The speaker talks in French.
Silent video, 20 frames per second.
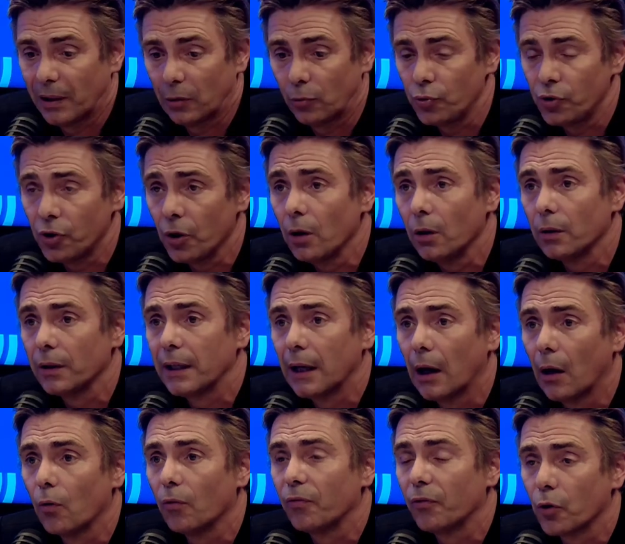pas tout seul. Il y
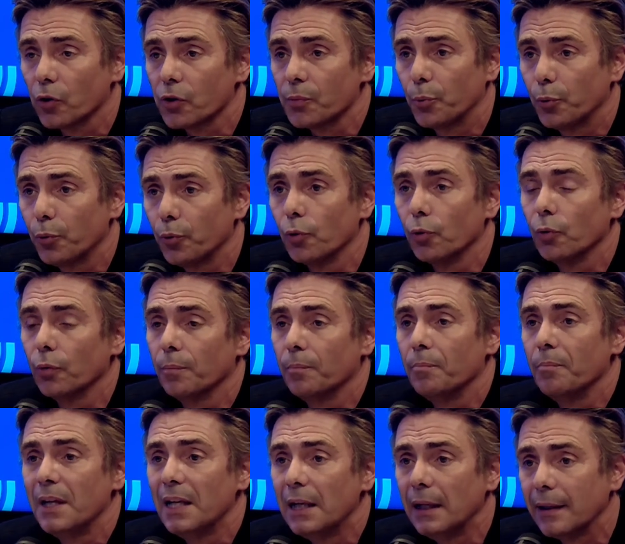a en France plus de
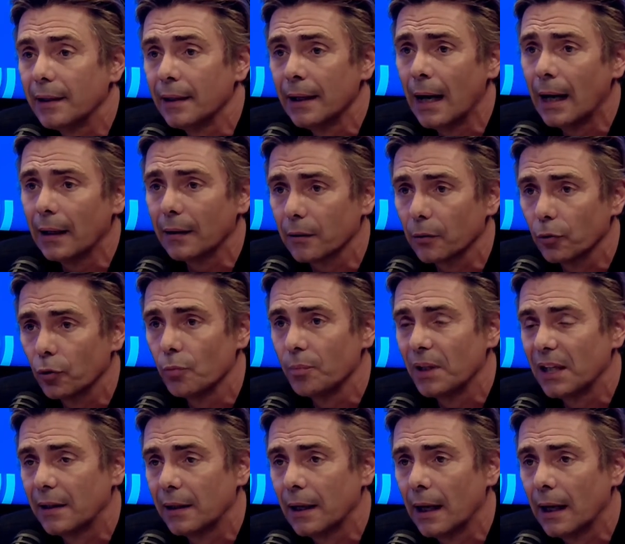1000 théâtres, 2000